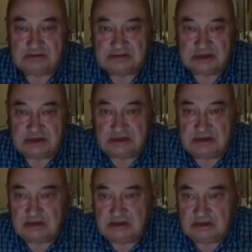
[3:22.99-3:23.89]
сада,
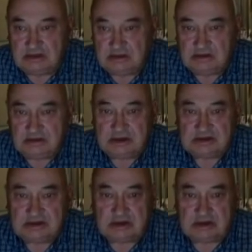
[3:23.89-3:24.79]

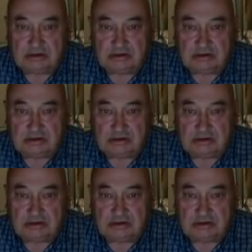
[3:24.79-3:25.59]
иначе короткий век.